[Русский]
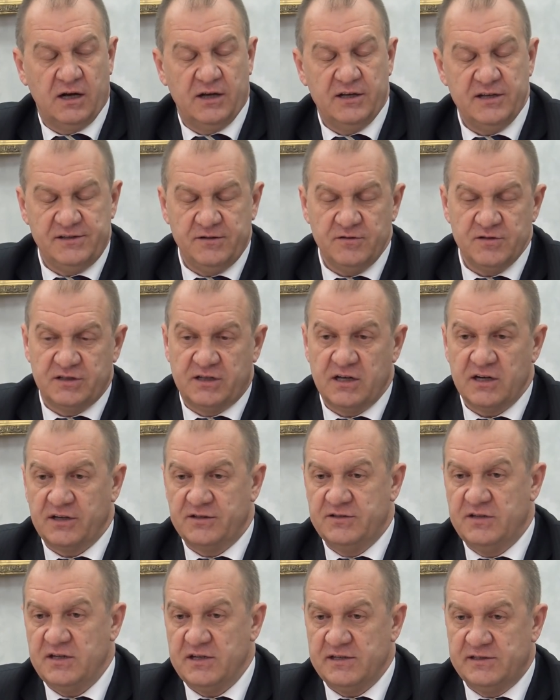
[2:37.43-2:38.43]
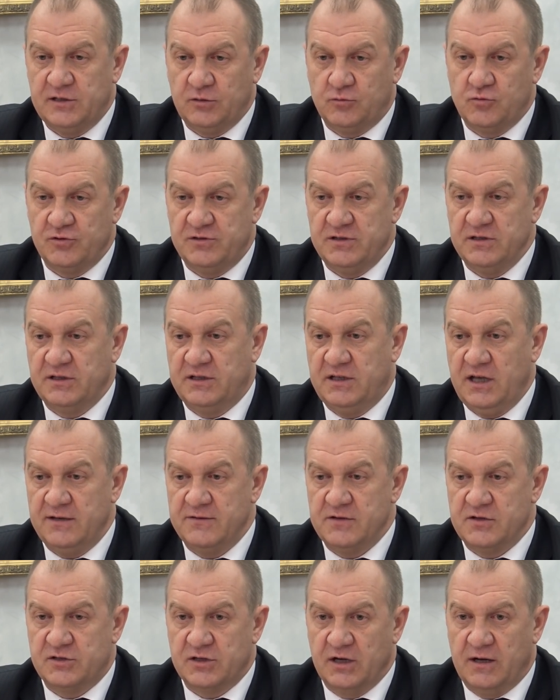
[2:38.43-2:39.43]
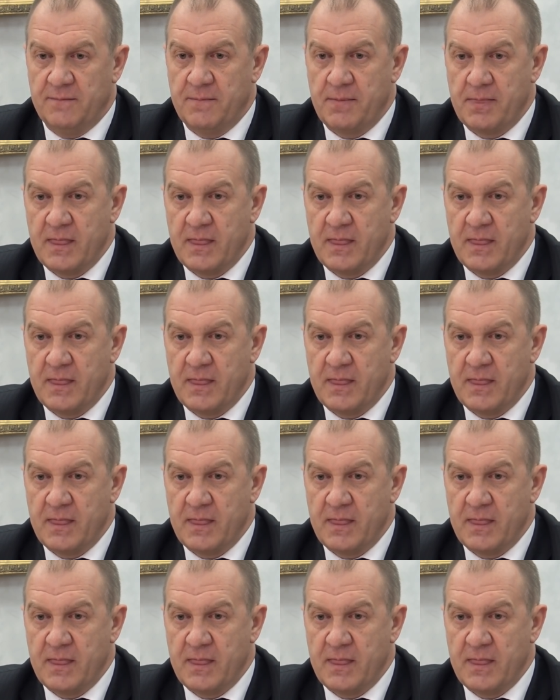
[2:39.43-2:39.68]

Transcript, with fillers: Если взять характеристику Сенкевича,